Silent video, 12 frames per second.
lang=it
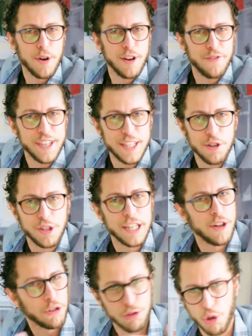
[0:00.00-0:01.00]
il video del
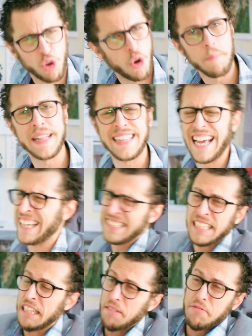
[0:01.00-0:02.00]
nostro
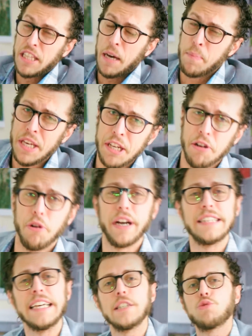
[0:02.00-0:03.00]
committente Tapino
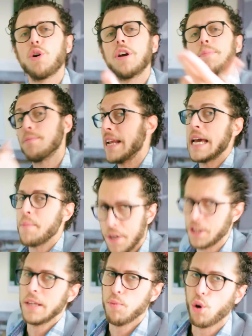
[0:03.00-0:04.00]
e dei suoi
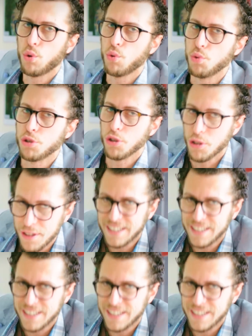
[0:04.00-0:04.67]
problemi di buon gusto.